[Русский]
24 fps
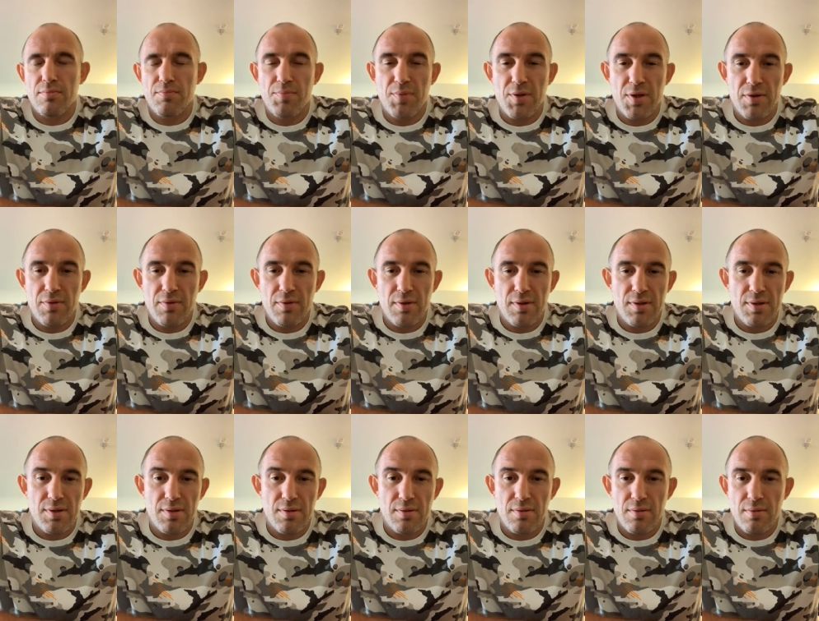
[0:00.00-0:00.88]
первые
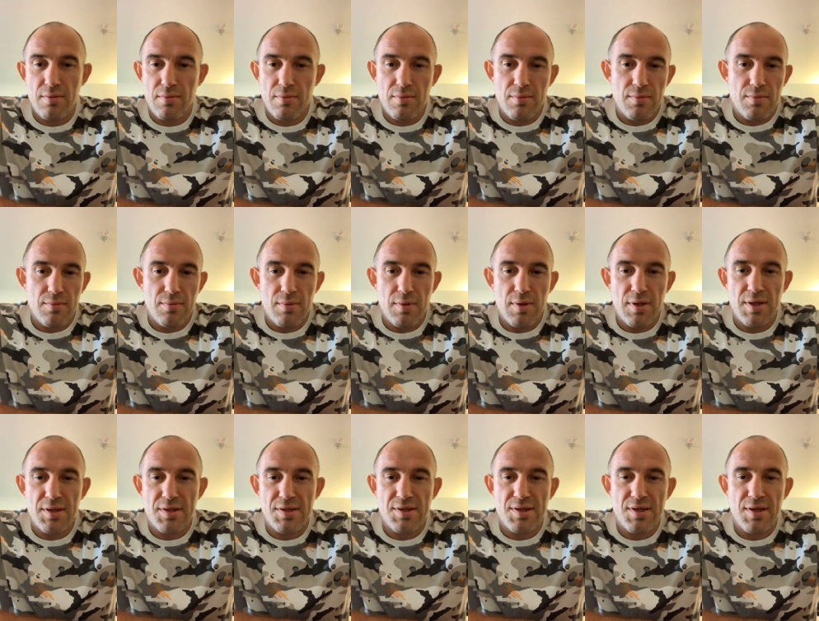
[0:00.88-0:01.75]
э,
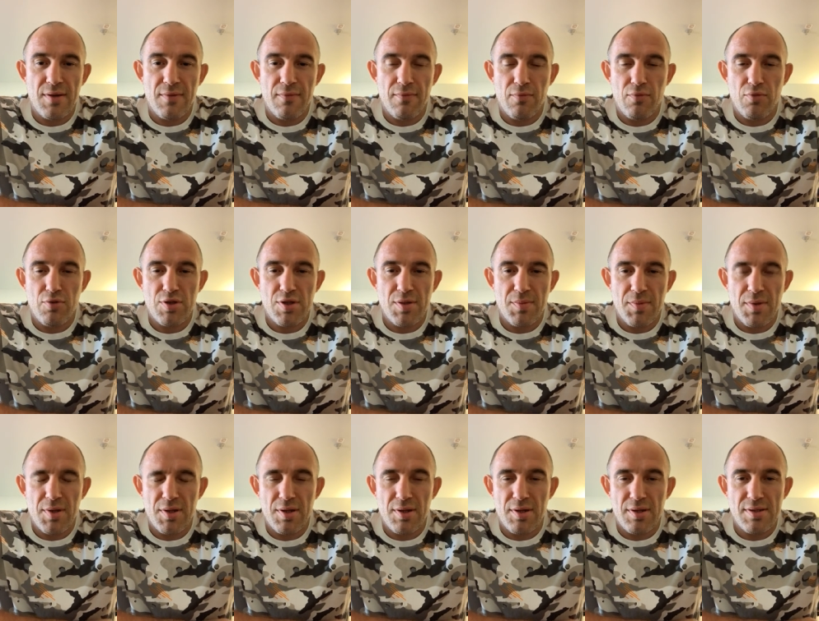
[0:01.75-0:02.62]
лет 7-8
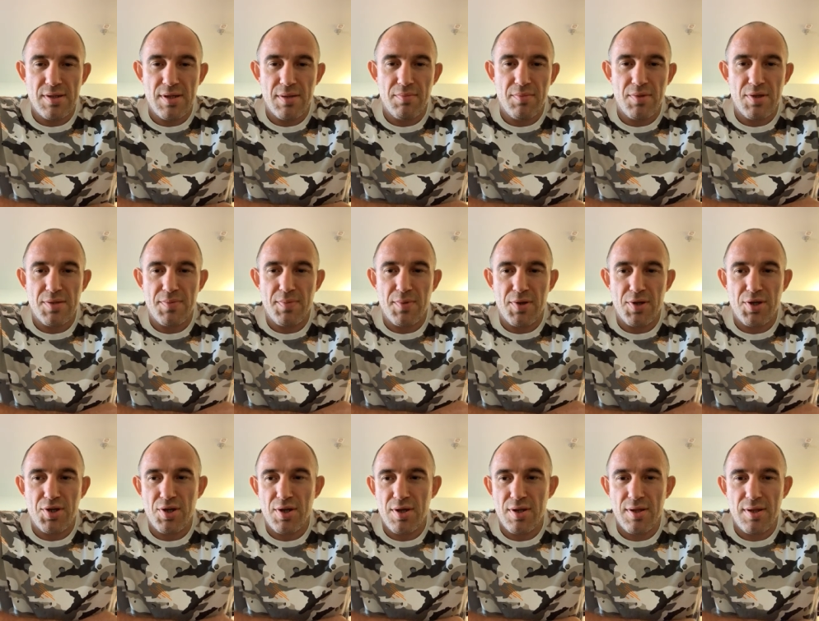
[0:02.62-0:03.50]
я дрался без
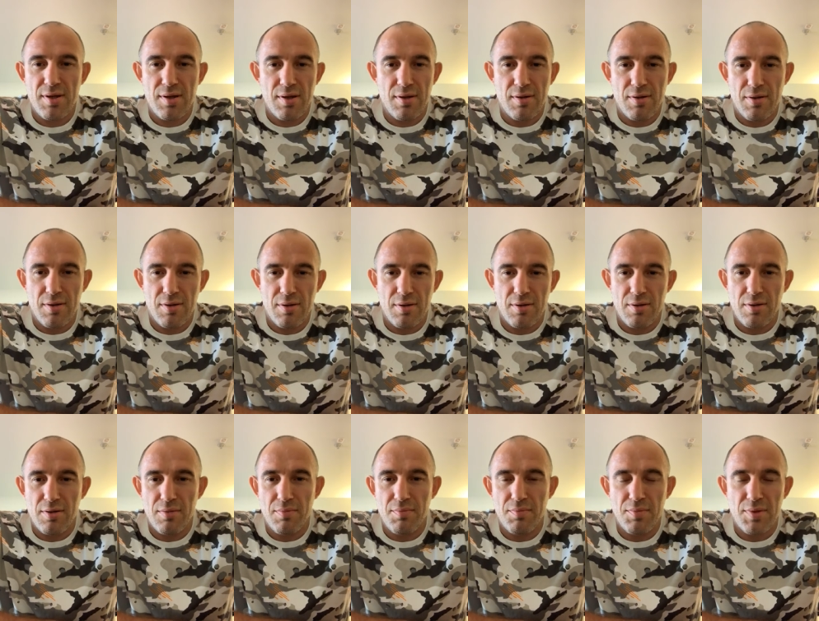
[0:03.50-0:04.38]
перчаток,
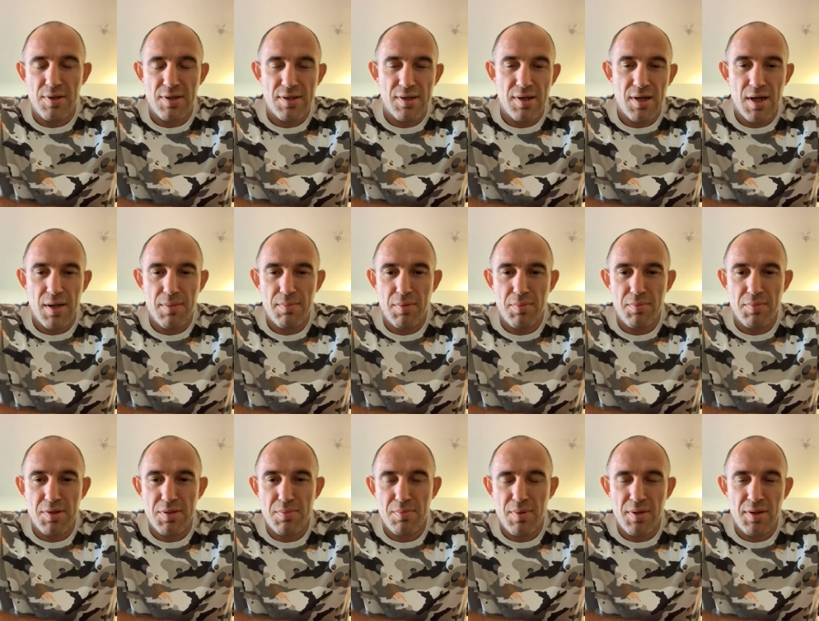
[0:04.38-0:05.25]
э, без капы,
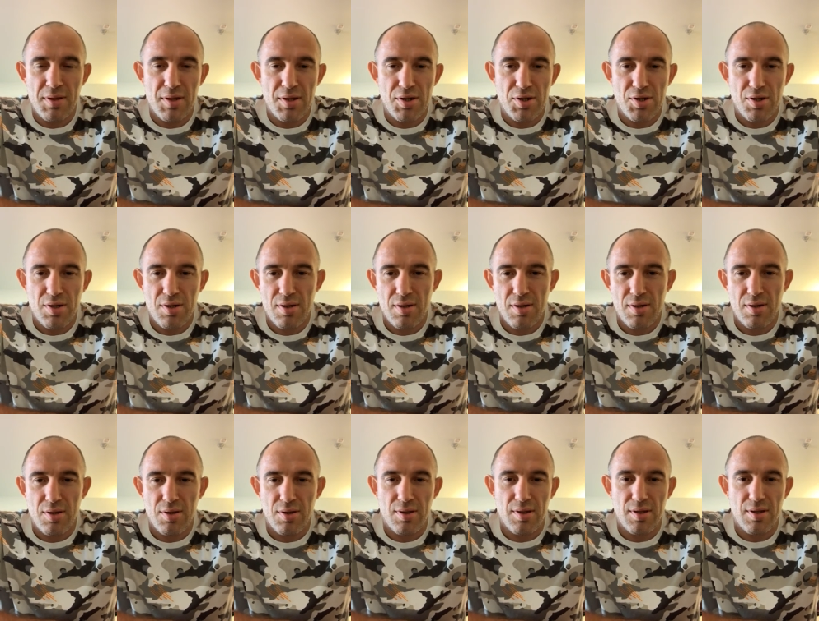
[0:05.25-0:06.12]
без бандажа
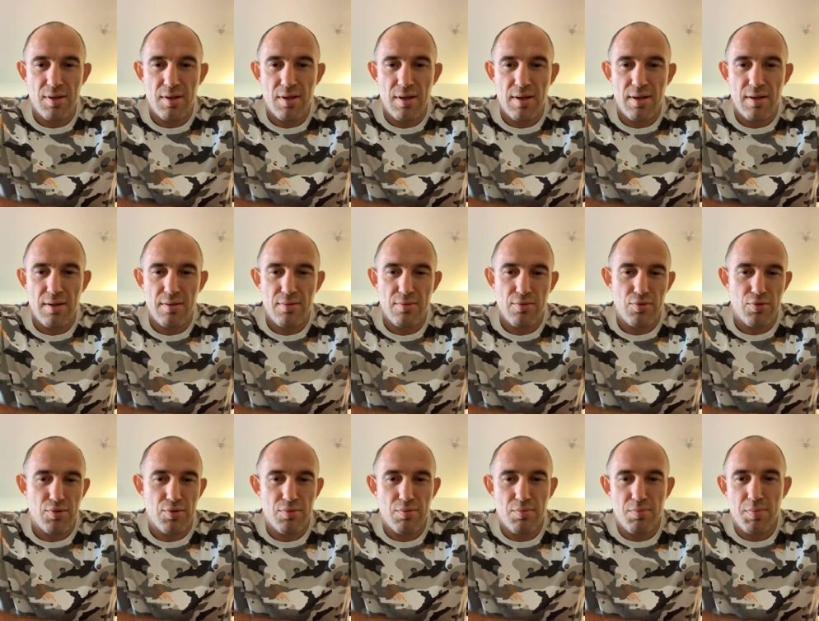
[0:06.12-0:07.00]
и так далее. То
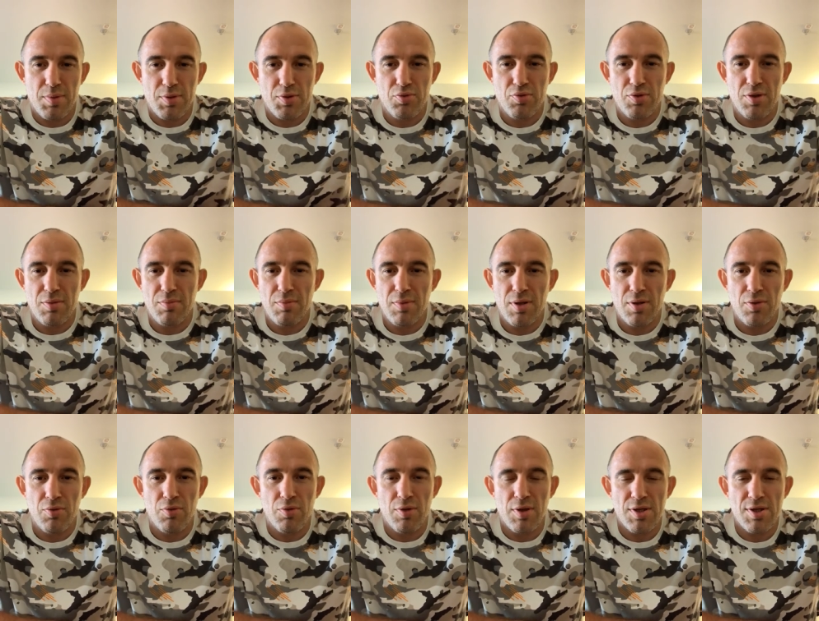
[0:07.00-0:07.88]
есть, по сути, были
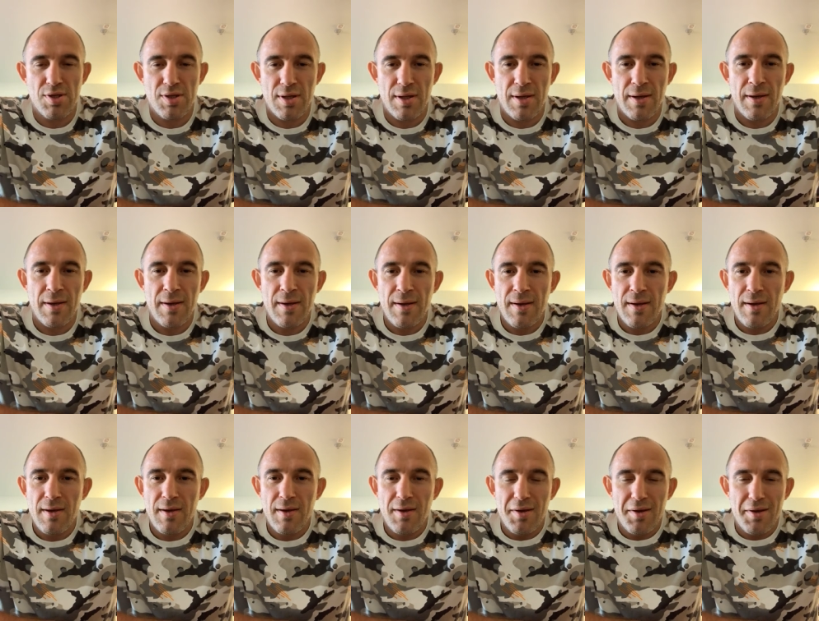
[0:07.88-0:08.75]
кулачные
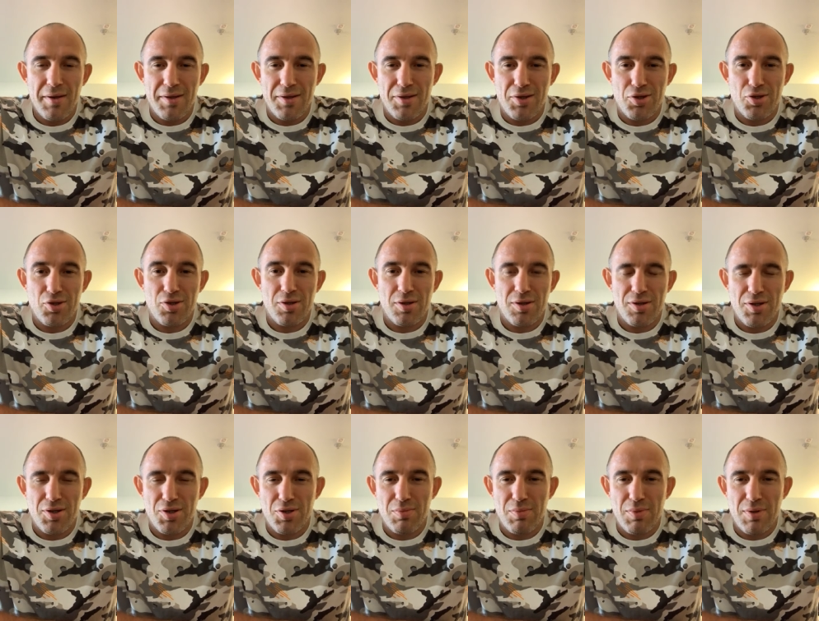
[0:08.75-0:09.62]
те же,
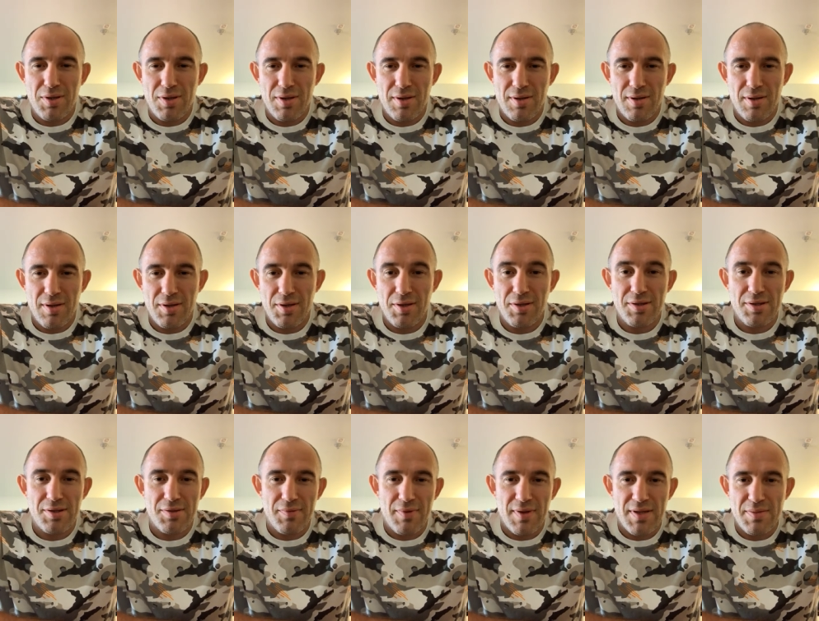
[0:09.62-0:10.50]
те же бои. Они
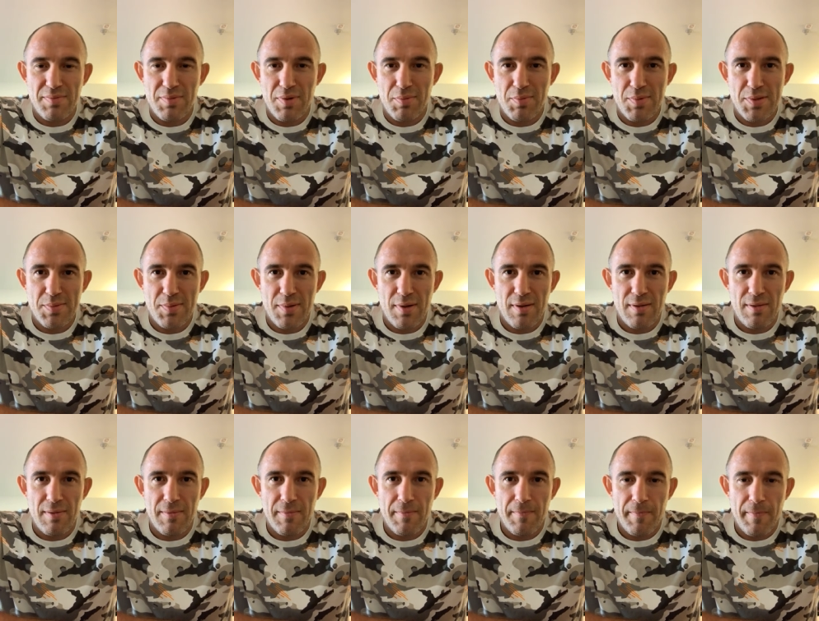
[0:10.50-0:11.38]
назывались бои без
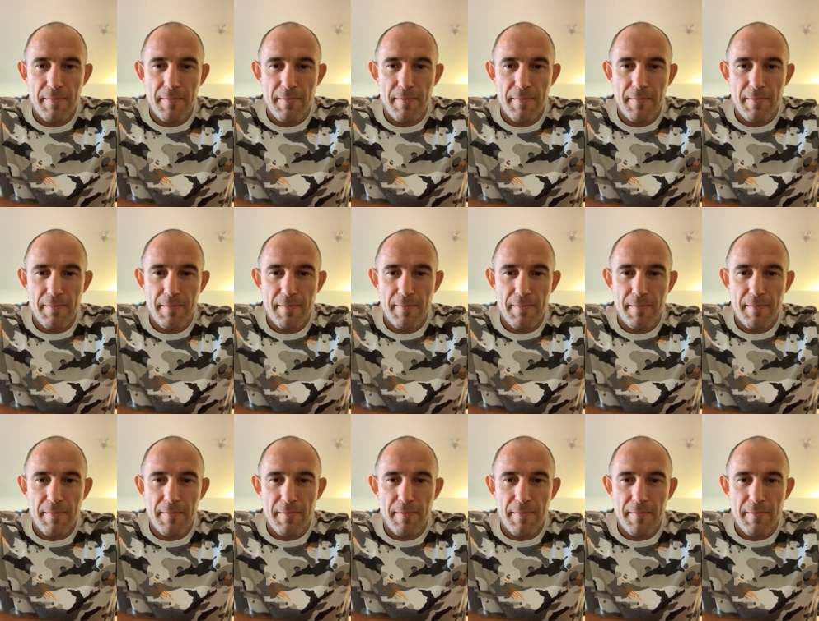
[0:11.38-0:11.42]
правил.